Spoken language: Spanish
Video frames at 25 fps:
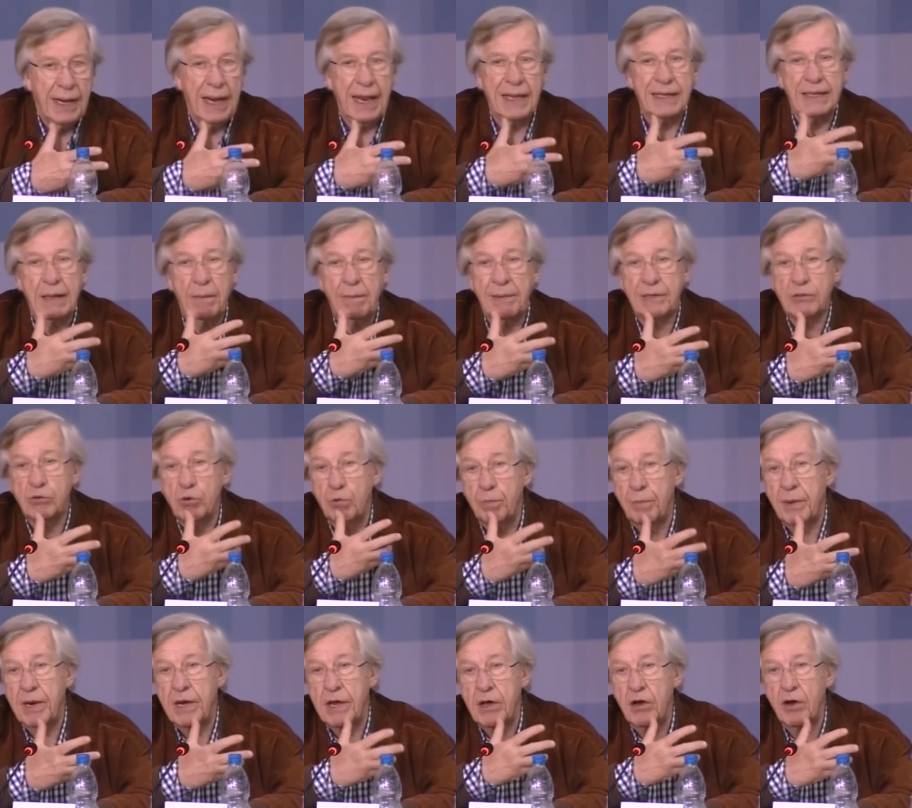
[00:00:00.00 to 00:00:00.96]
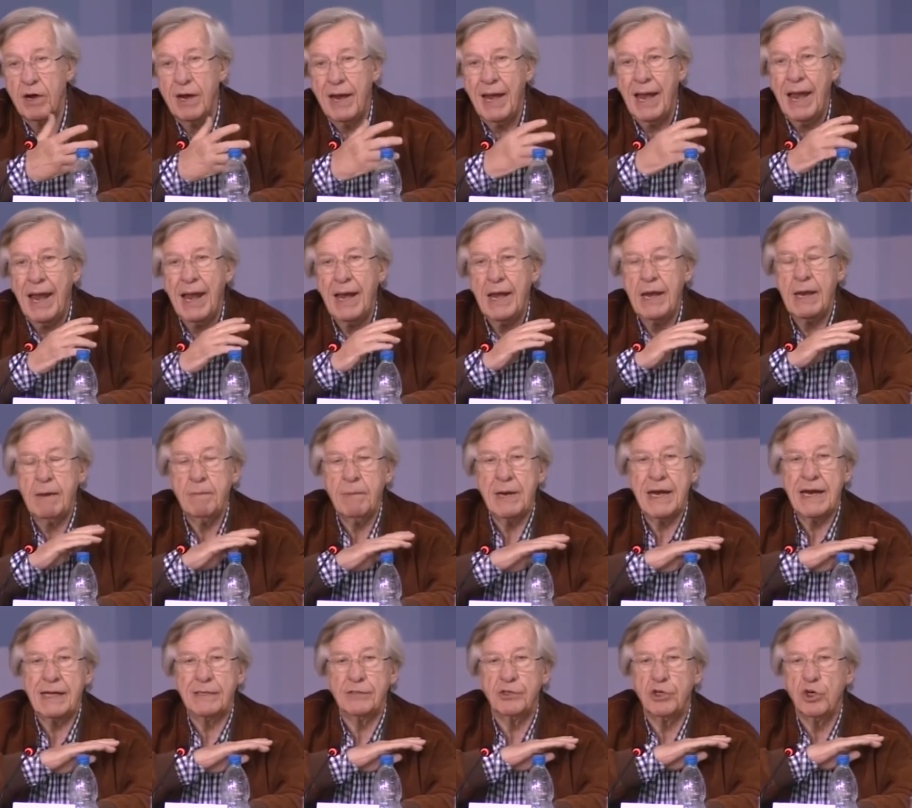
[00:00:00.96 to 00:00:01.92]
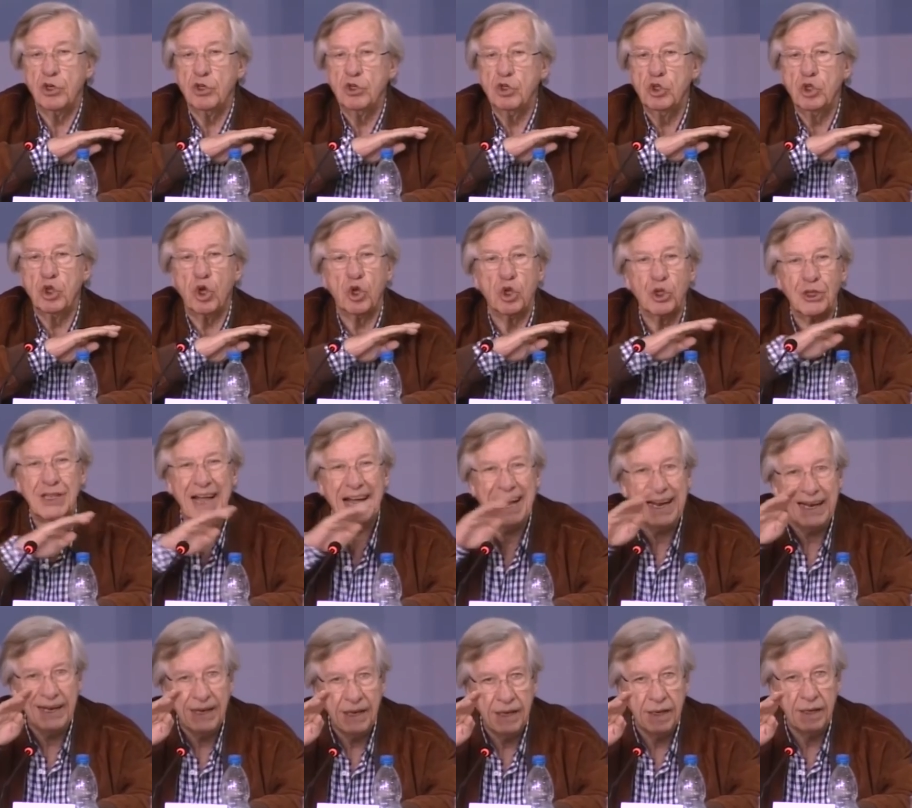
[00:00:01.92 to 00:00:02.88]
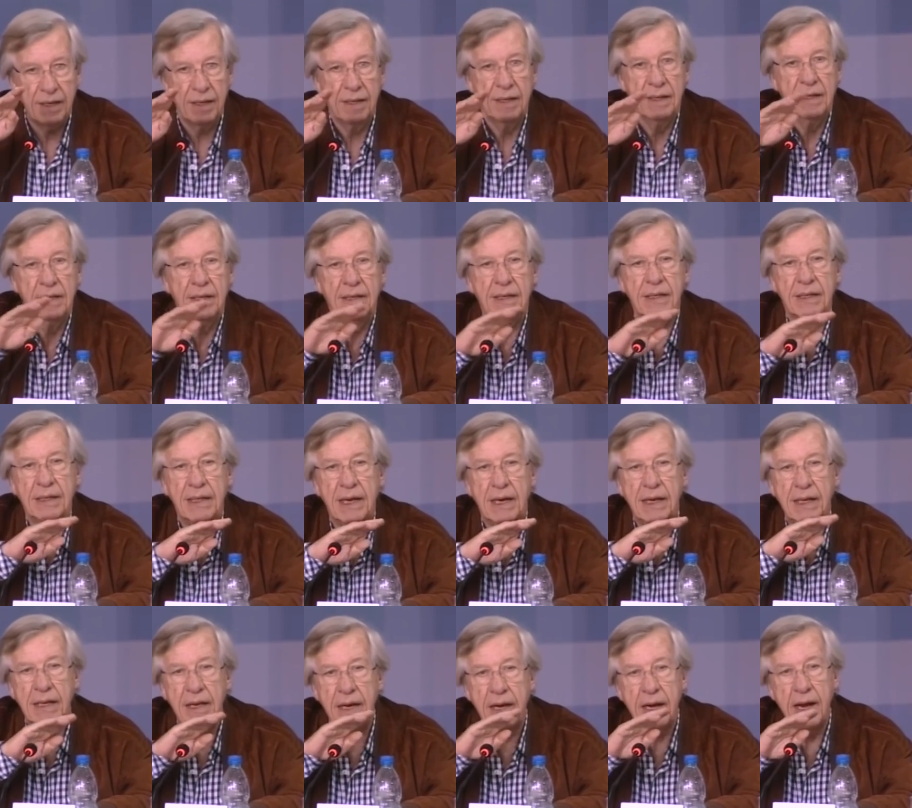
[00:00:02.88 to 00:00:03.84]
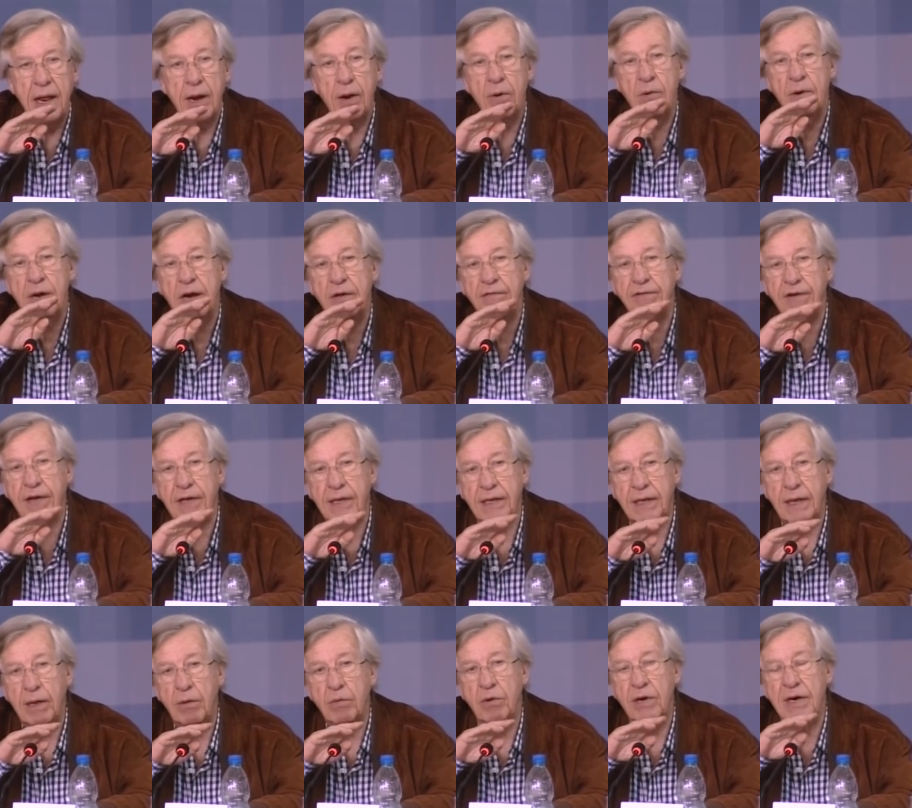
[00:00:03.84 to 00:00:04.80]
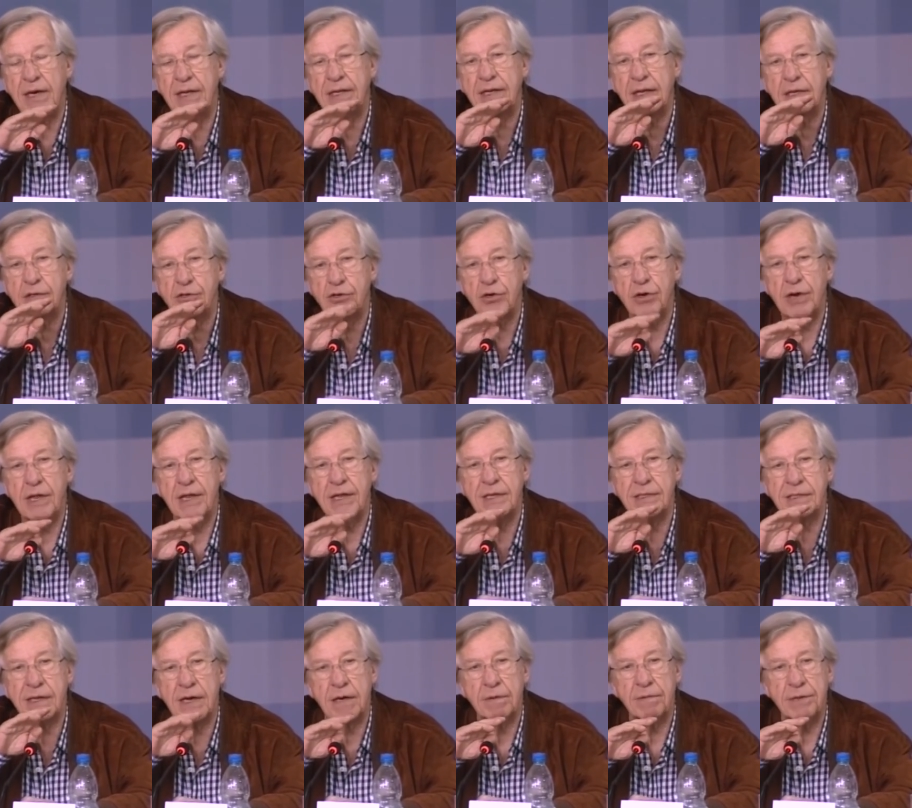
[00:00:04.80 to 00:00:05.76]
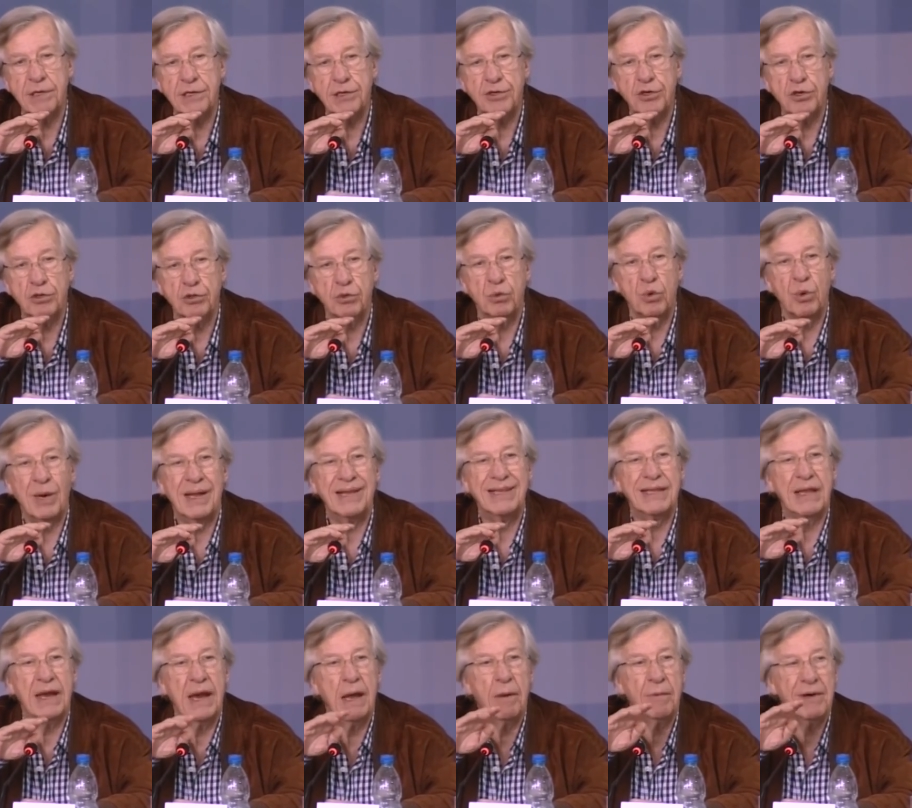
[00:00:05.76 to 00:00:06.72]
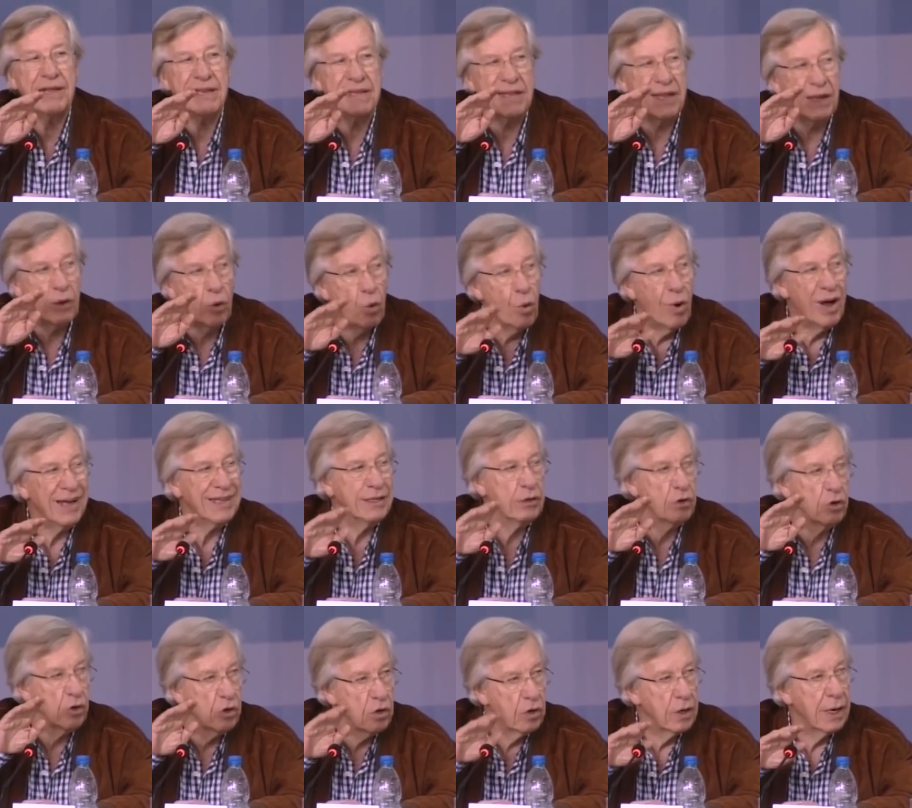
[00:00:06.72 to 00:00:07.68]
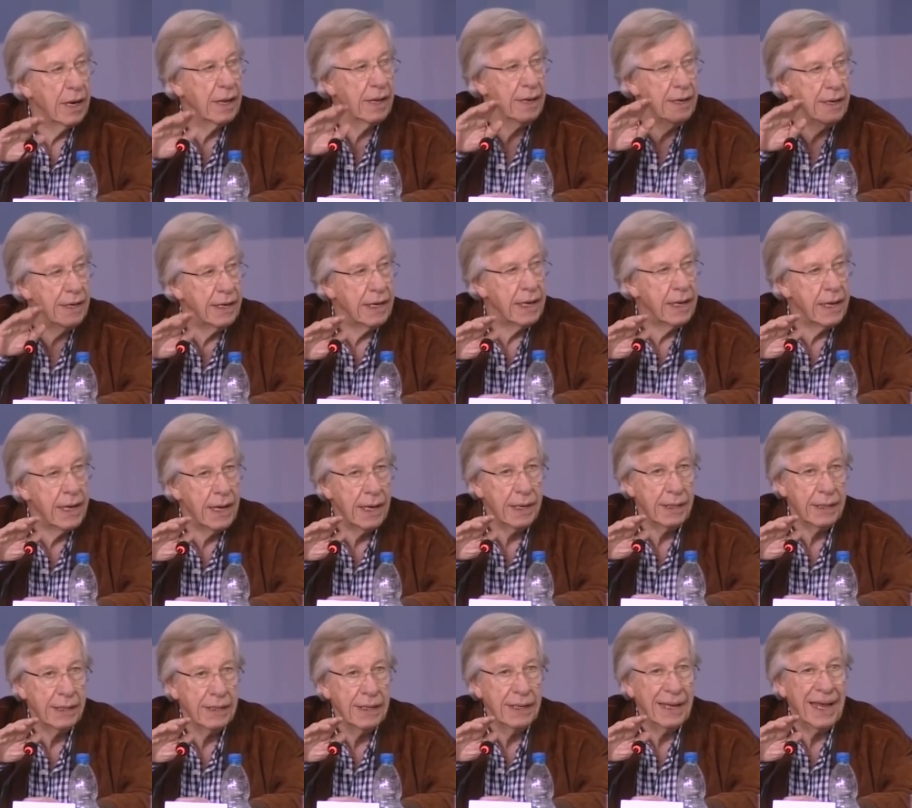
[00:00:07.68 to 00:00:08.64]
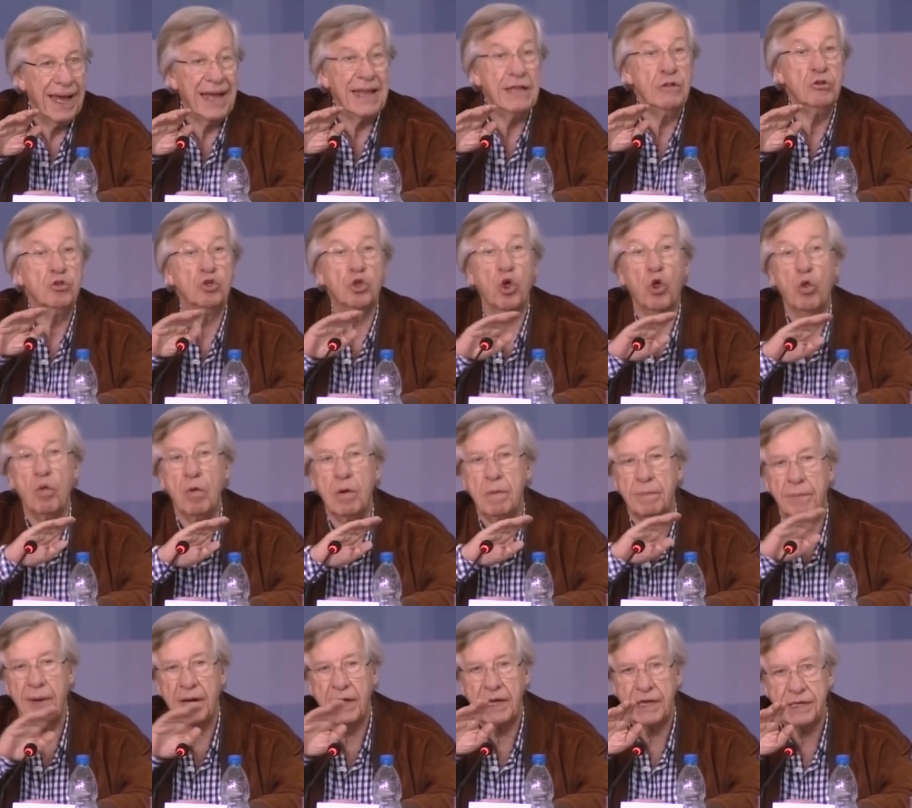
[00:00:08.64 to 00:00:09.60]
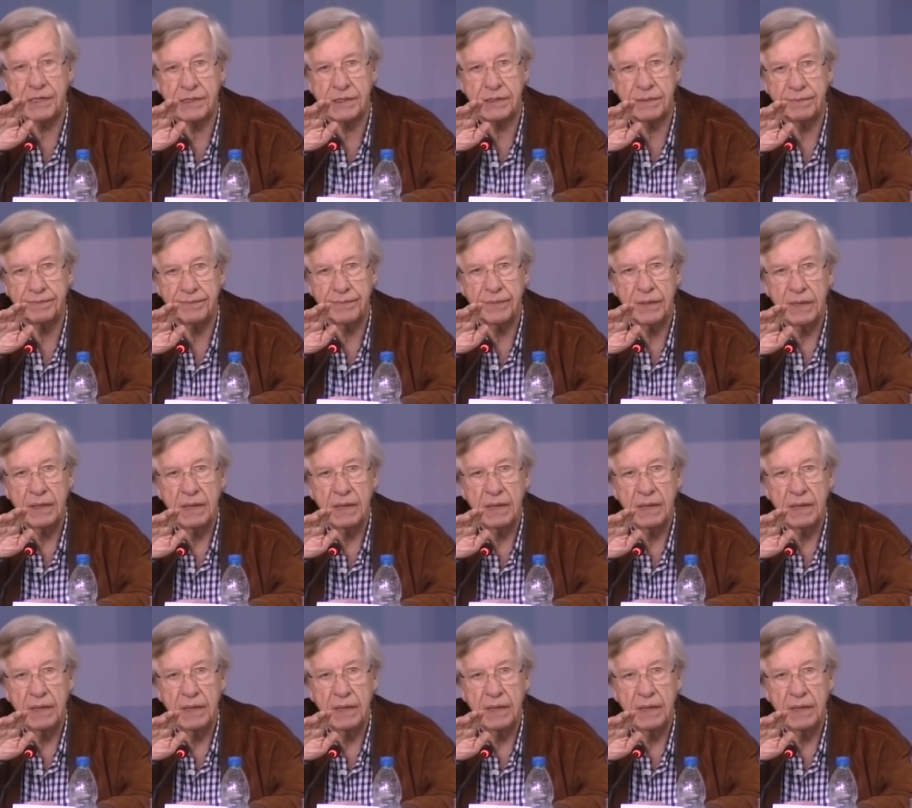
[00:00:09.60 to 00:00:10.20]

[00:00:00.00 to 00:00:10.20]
La etapa superior es la eliminación total del dinero en efectivo en estaciones de servicio durante las 24 horas del día en todo el país.